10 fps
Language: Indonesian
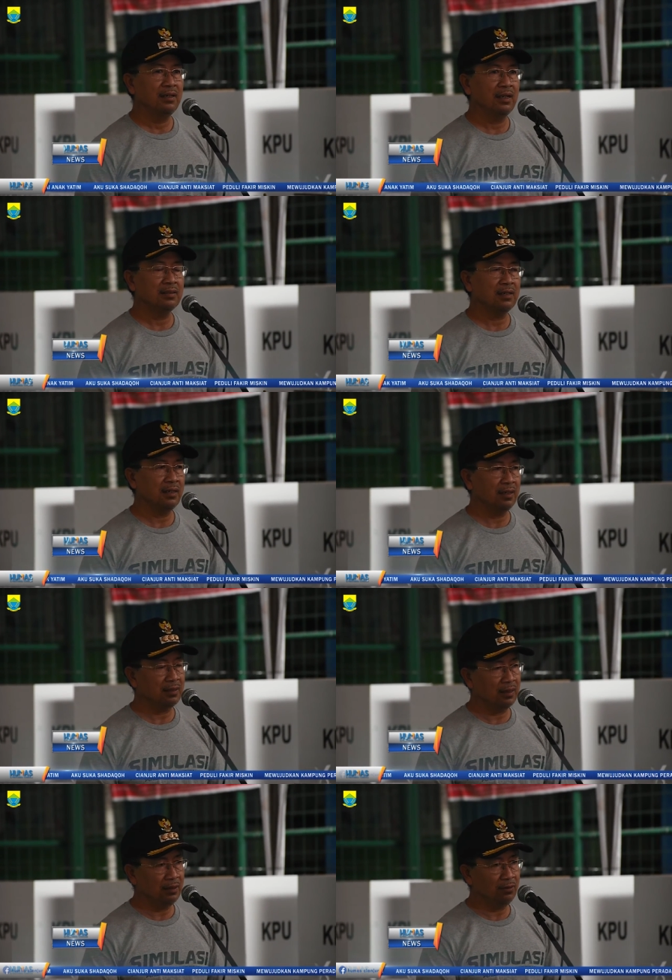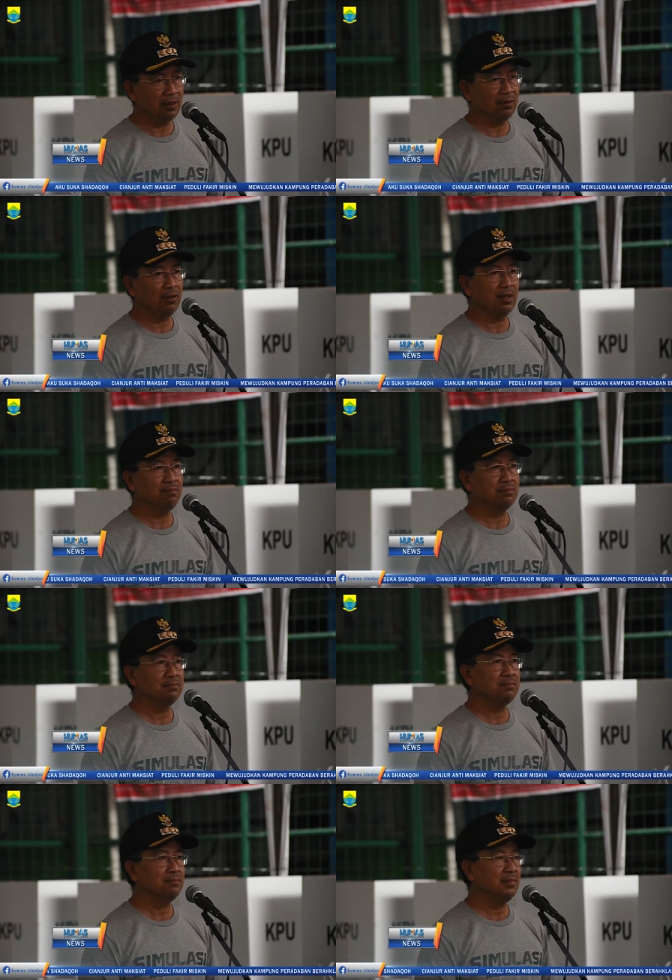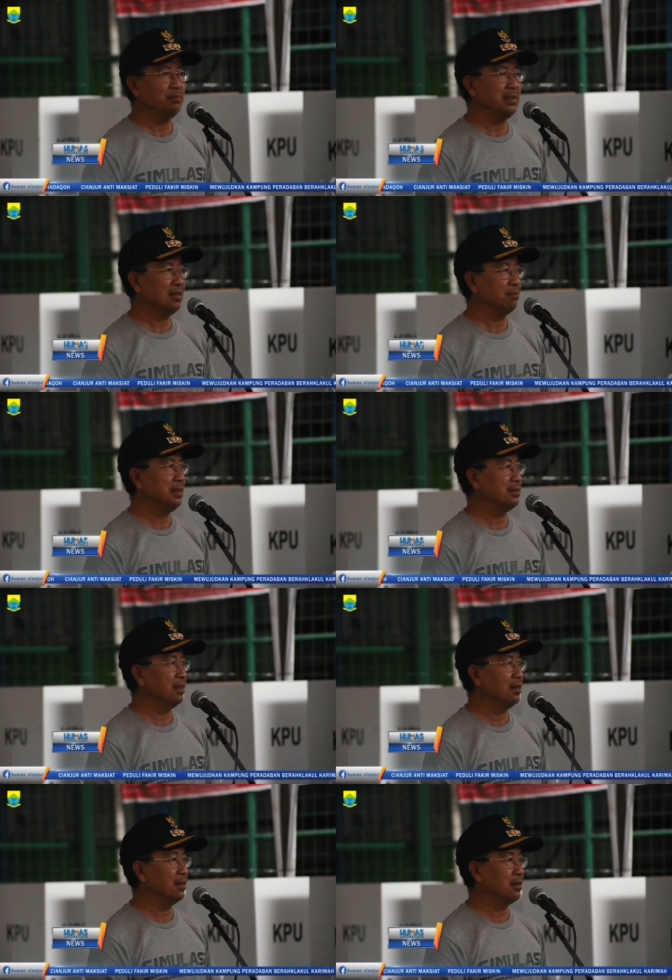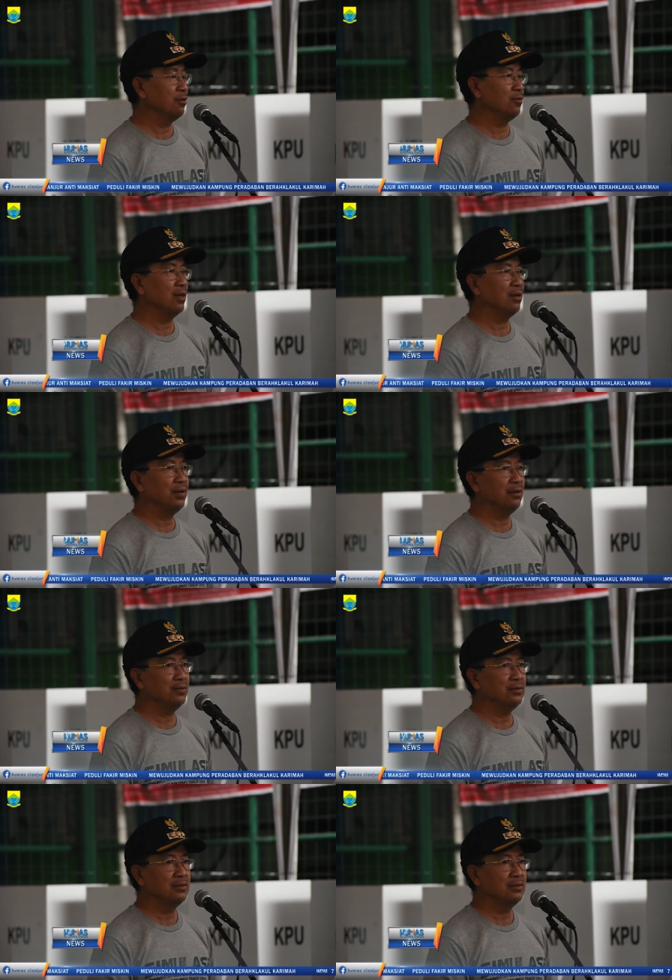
dan saya tadi juga udah berbincang-bincang dengan ketua KPU